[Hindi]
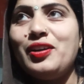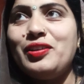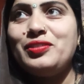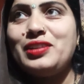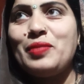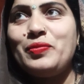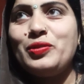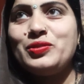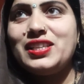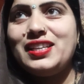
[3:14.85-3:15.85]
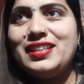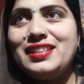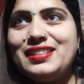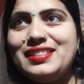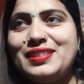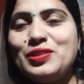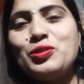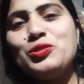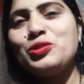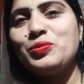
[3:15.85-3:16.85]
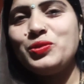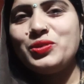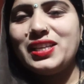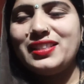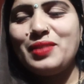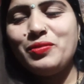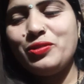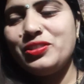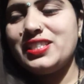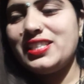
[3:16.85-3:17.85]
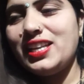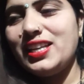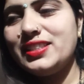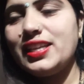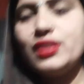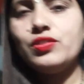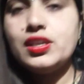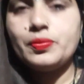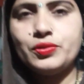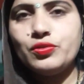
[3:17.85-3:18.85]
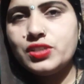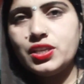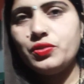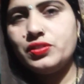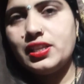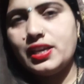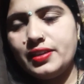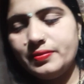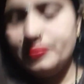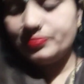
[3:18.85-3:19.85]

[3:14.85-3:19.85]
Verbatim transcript: और आप लोग से नुकझुक भी हो जाता है बहुत अच्छा लगता है क्योंकि अपनों से ही होता है